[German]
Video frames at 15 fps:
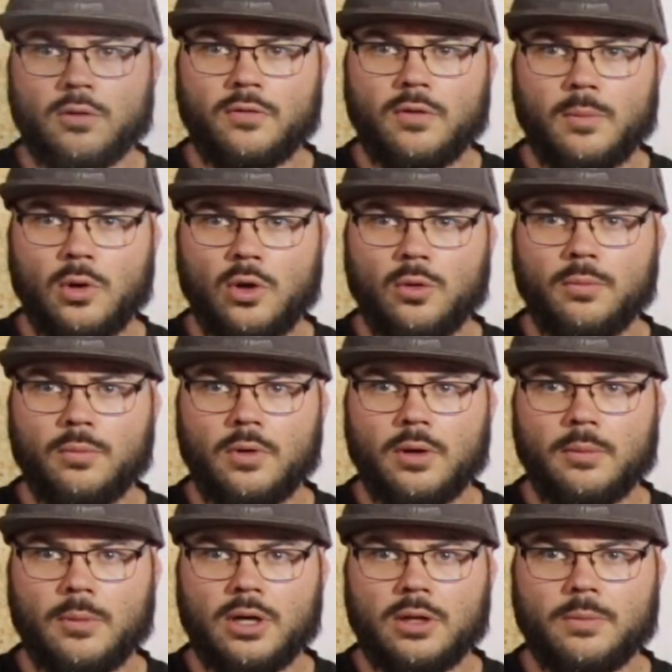noch verbauen
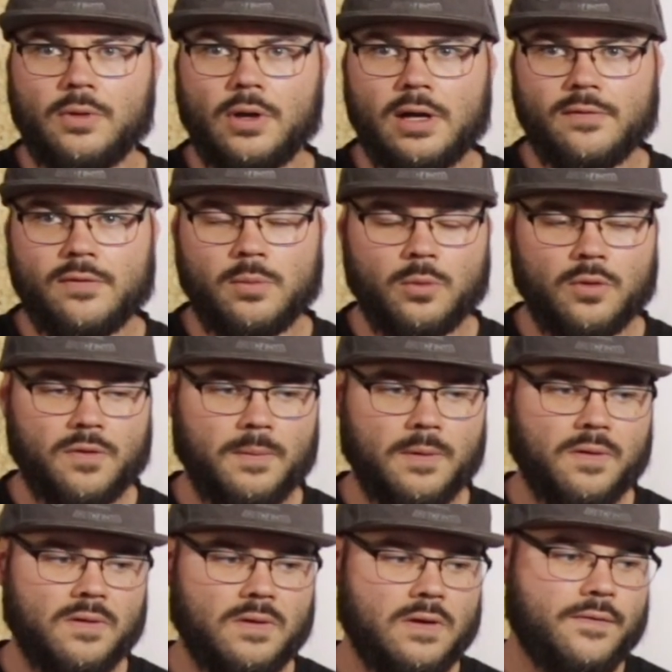bei meinem
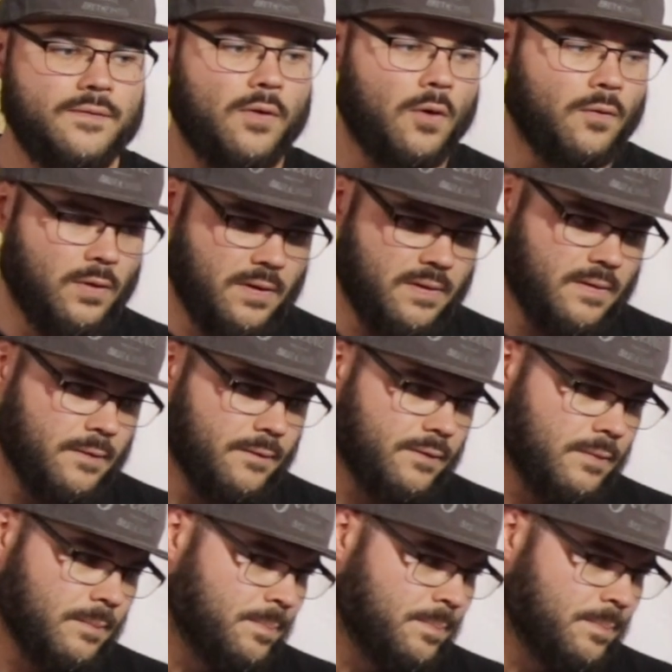325i Vorfacelift.